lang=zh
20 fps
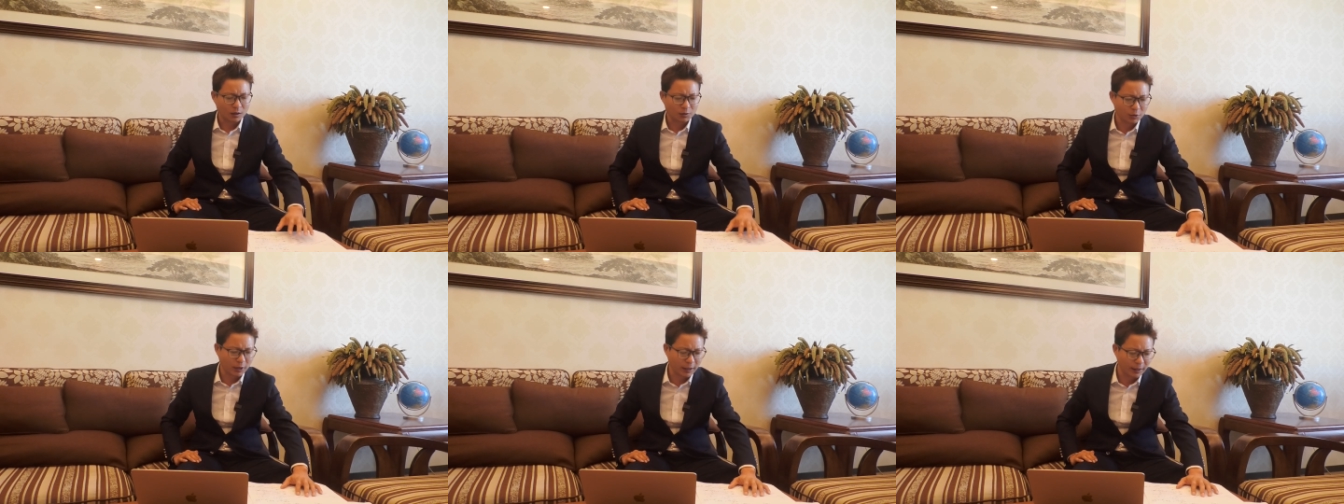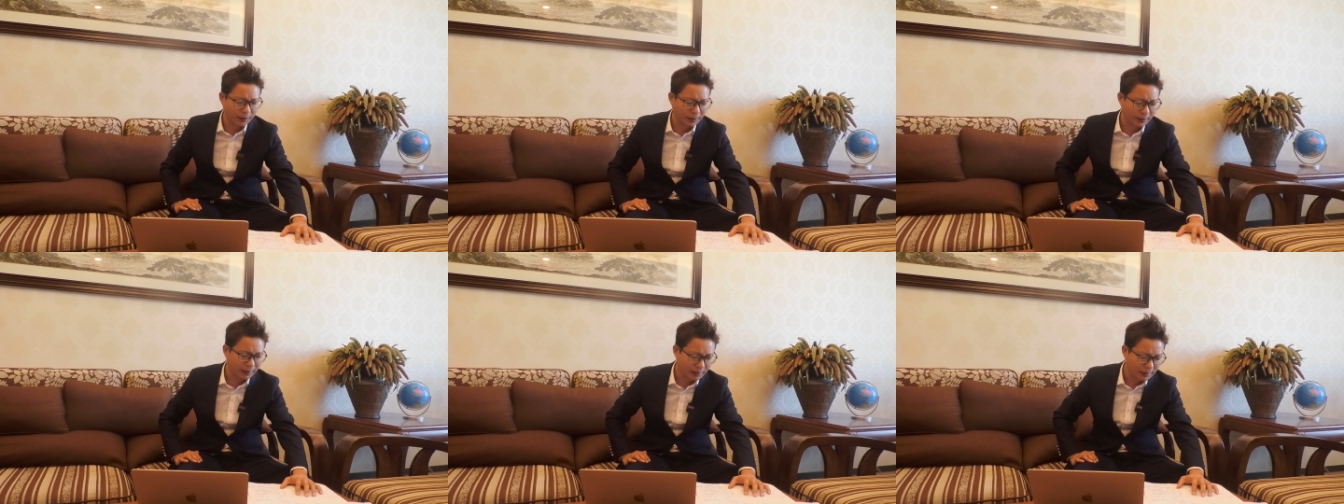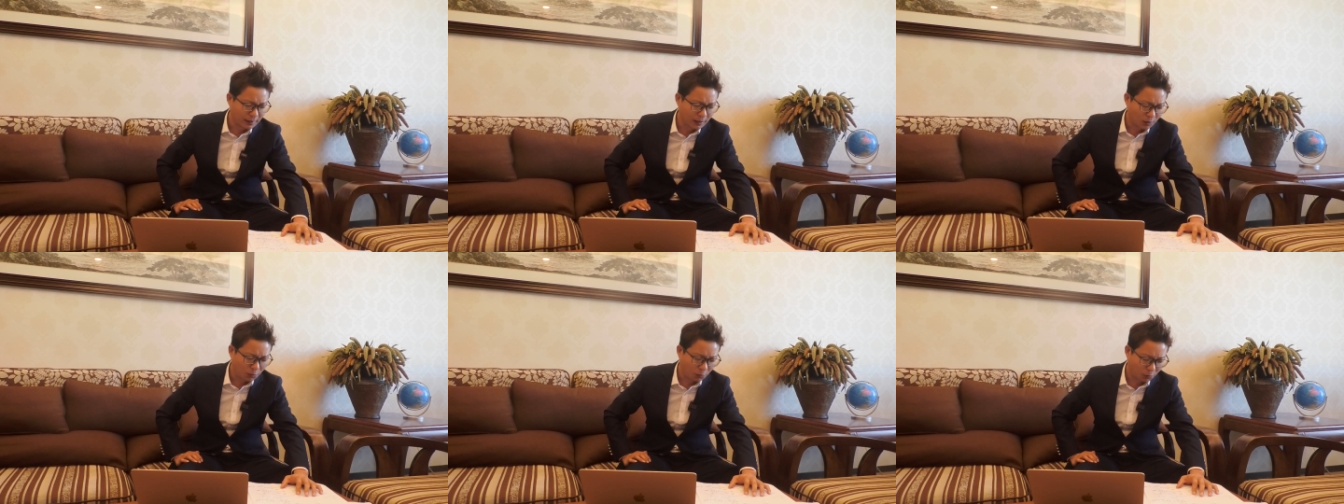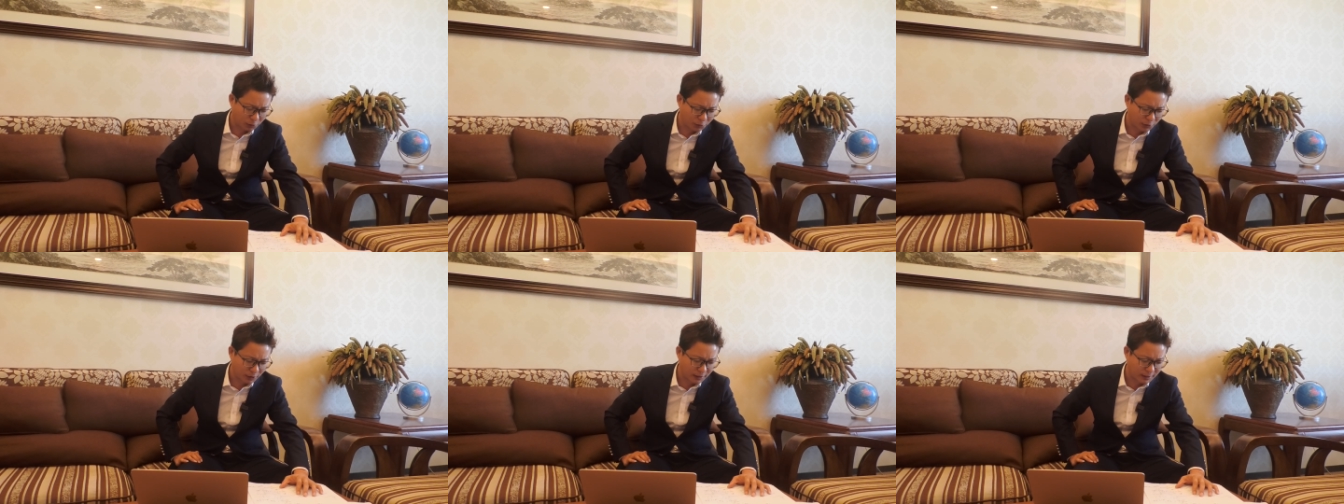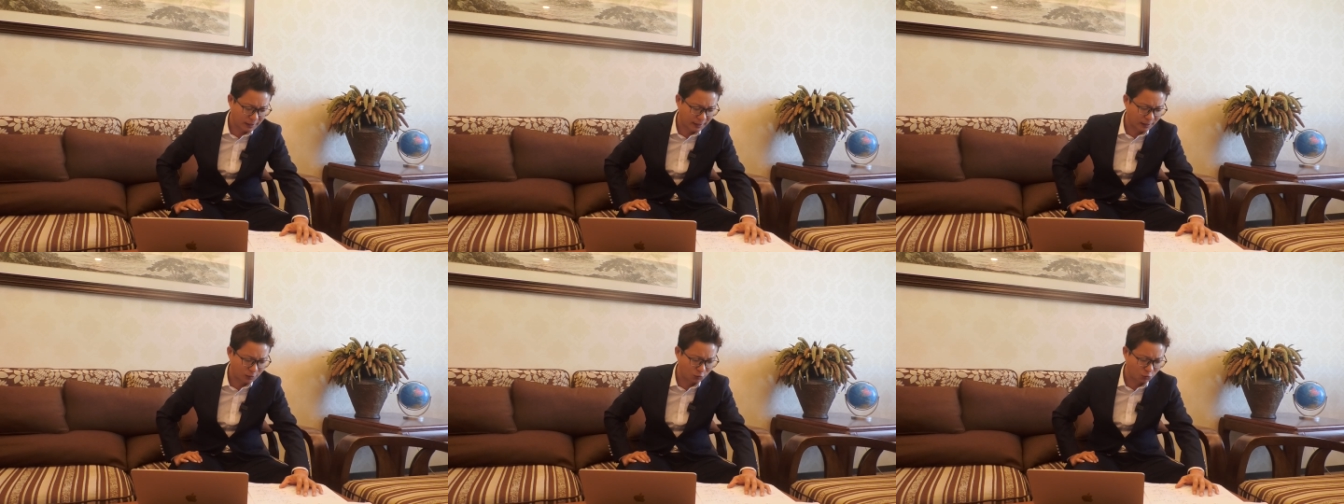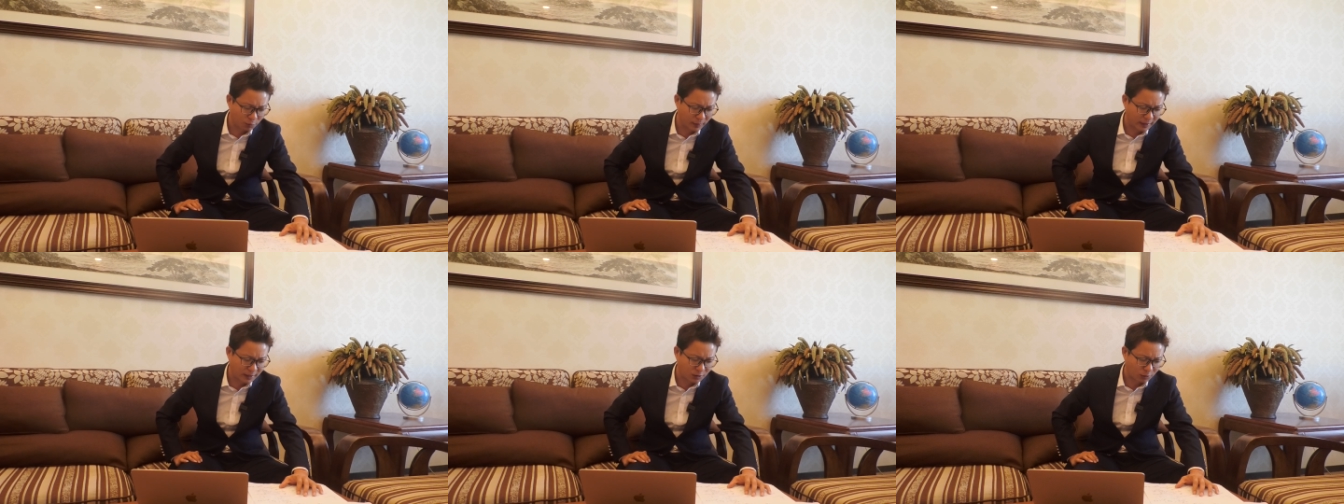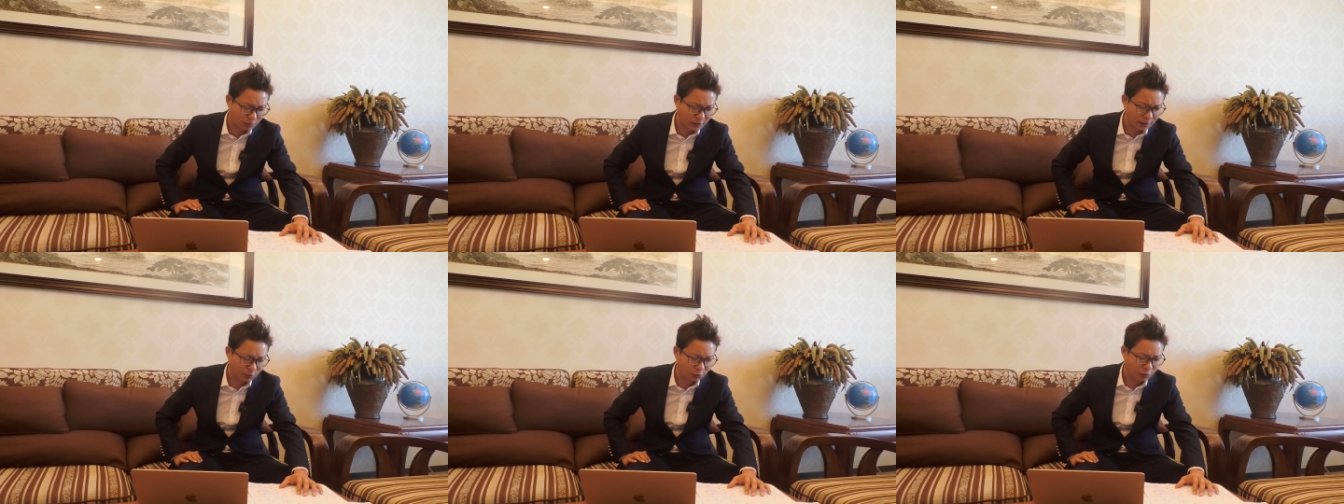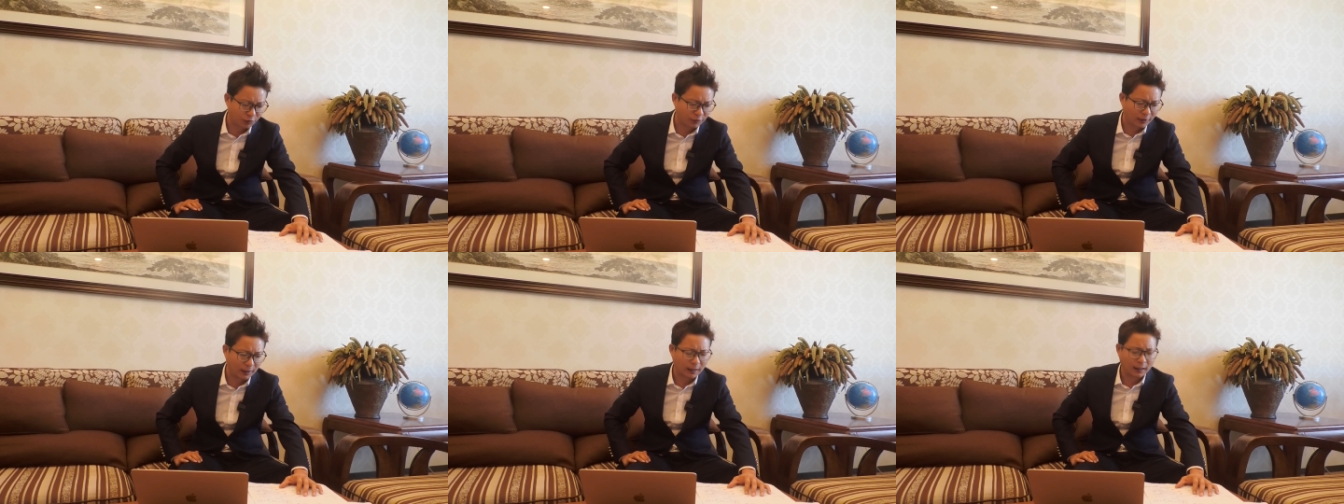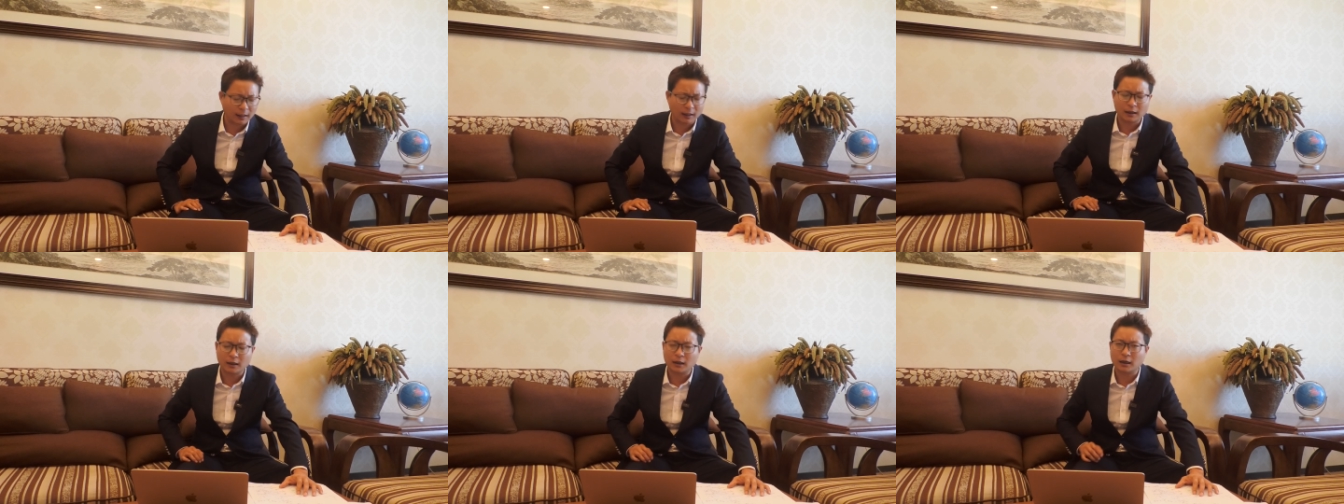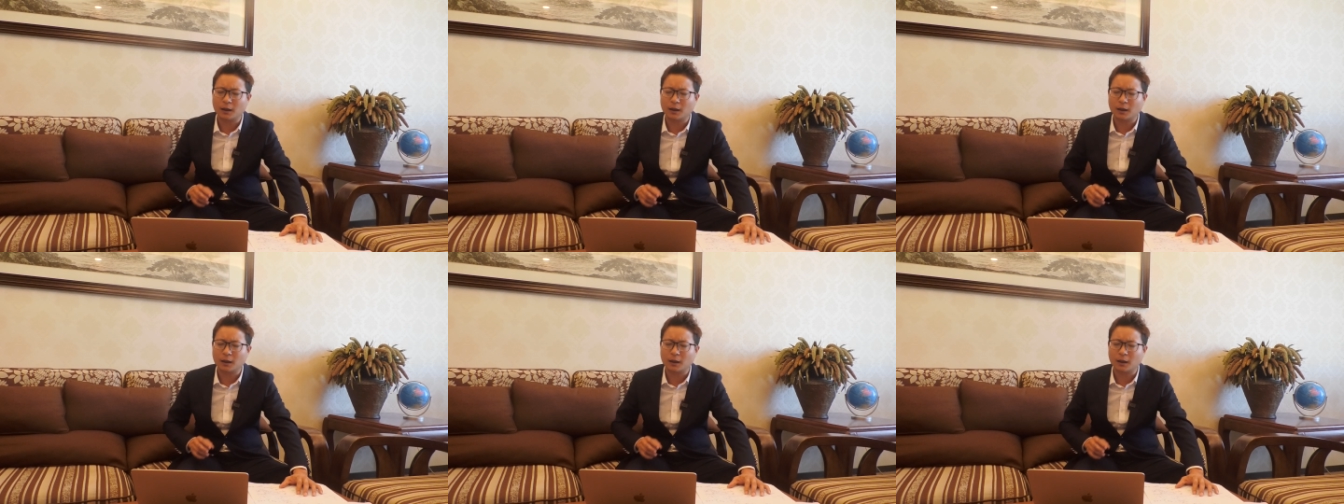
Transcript: 所以我觉得这个中美走向对方啊，